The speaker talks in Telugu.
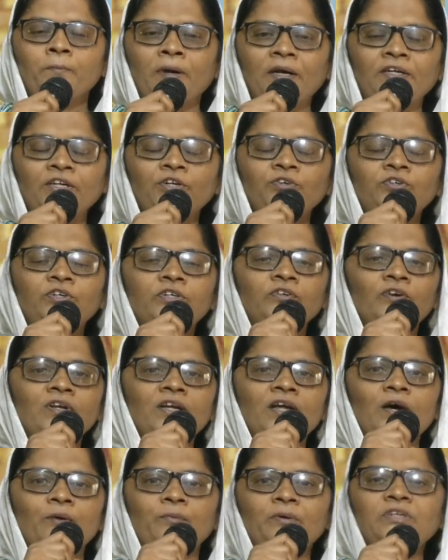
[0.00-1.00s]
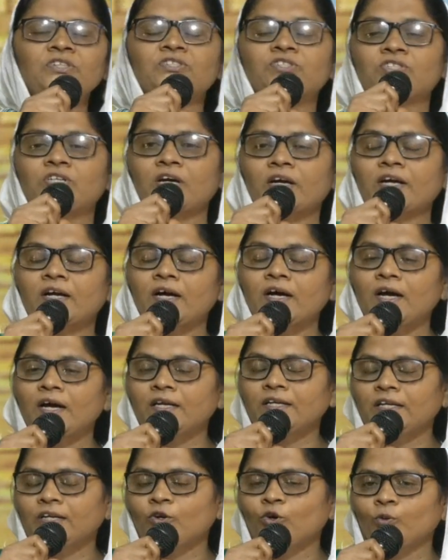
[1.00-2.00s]
పట్టి ఉండటం వలన ఆమె
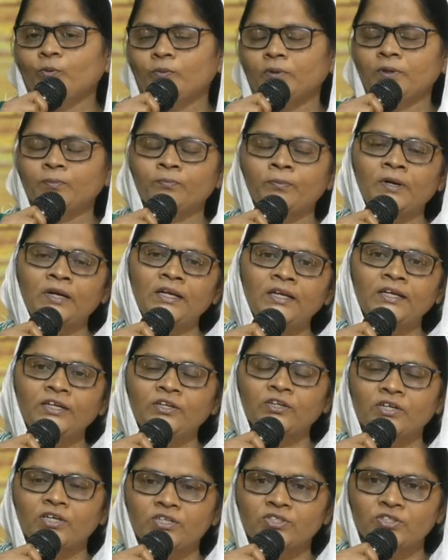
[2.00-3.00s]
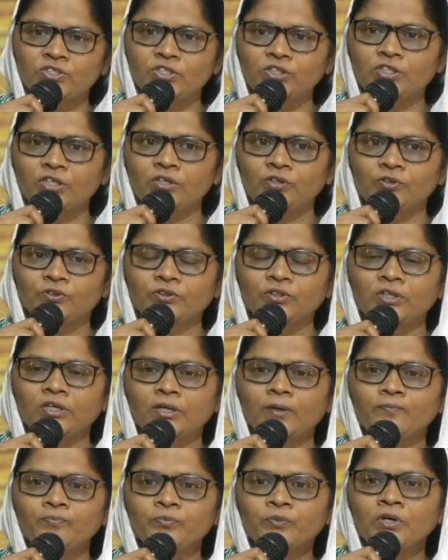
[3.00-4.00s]
చక్కగా నిలవబడలేని యొక్క స్థితిలో ఉంది
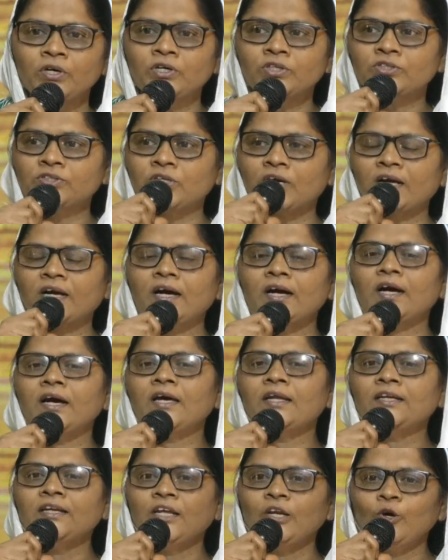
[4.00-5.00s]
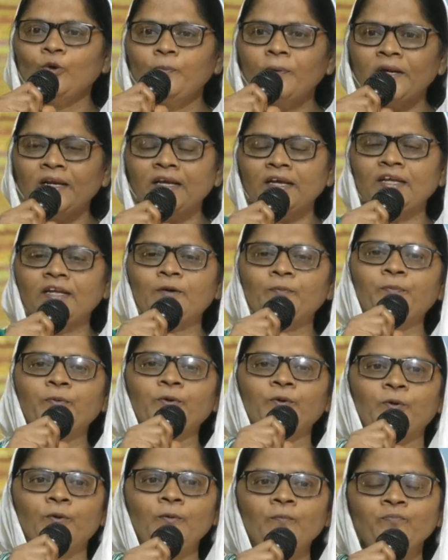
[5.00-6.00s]
చక్కగా
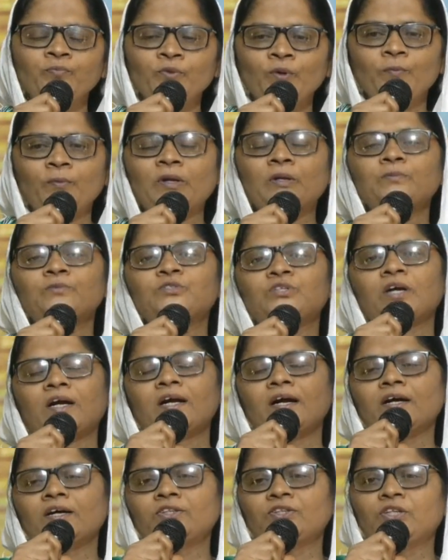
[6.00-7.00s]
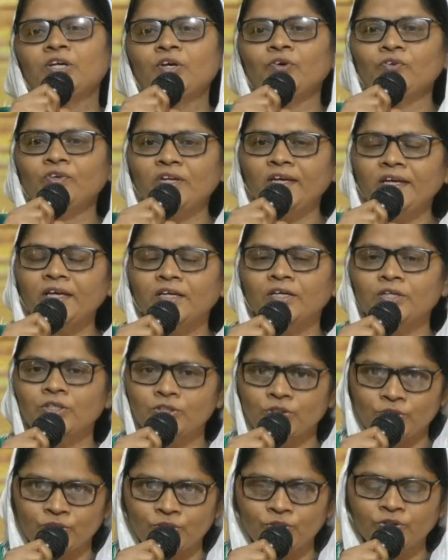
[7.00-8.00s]
నిలవబడలేనప్పుడు మనం చక్కగా దేవుని
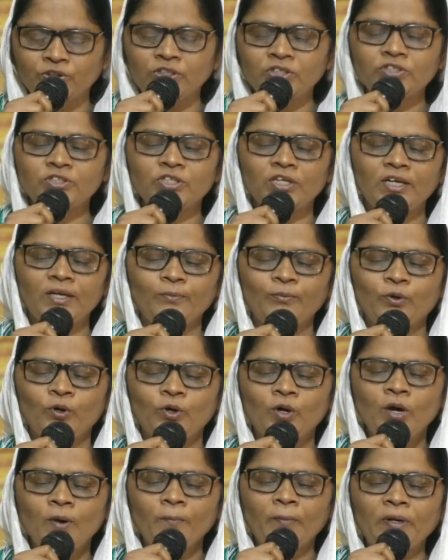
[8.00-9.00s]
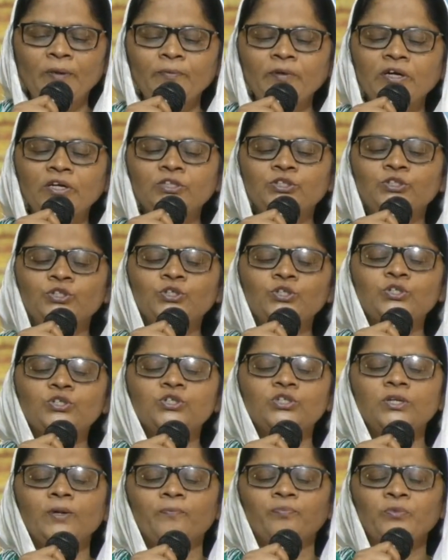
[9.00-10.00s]
స్థుతించలేము మనం ఇక్కడ
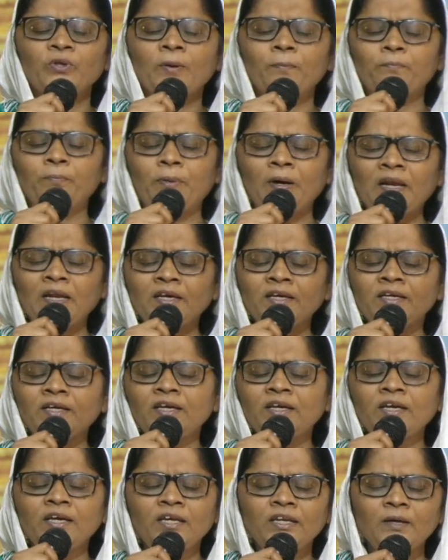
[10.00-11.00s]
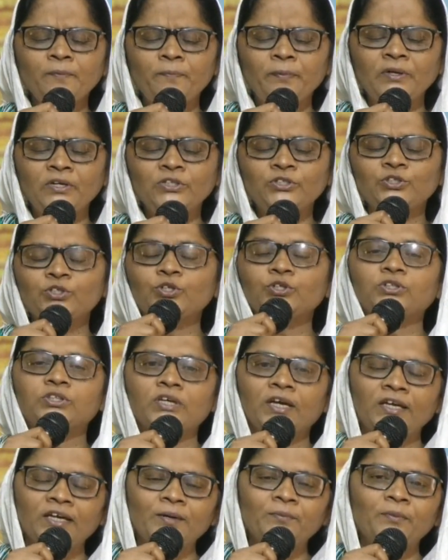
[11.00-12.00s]
చూస్తున్నాం బలహీనపరచు
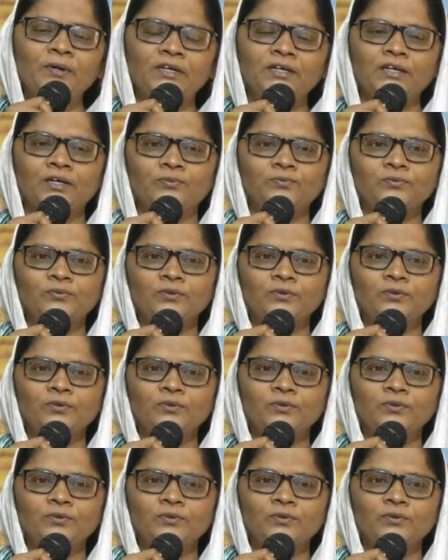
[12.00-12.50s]
దయ్యం అంట